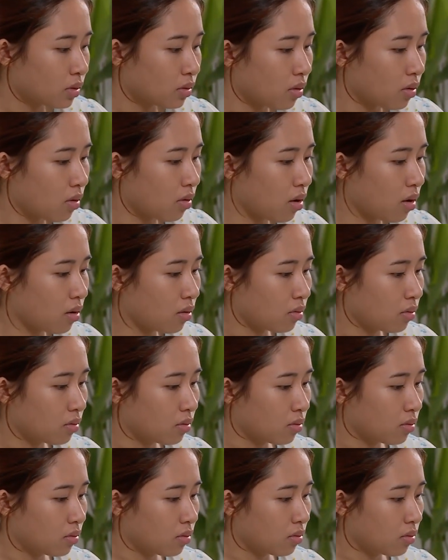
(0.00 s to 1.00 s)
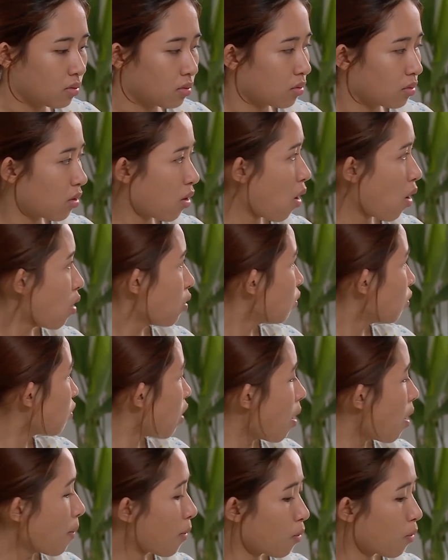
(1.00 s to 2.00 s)
trời ơi
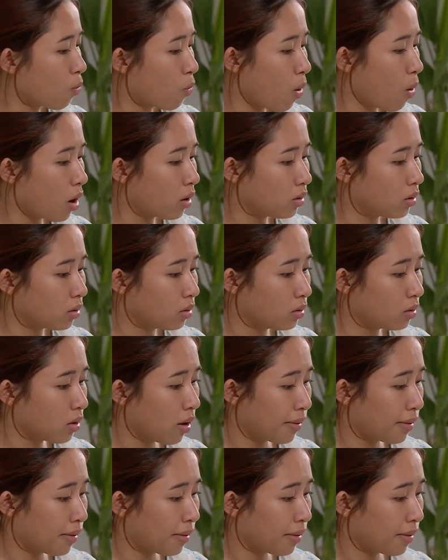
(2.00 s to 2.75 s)
đó mà cũng quên nữa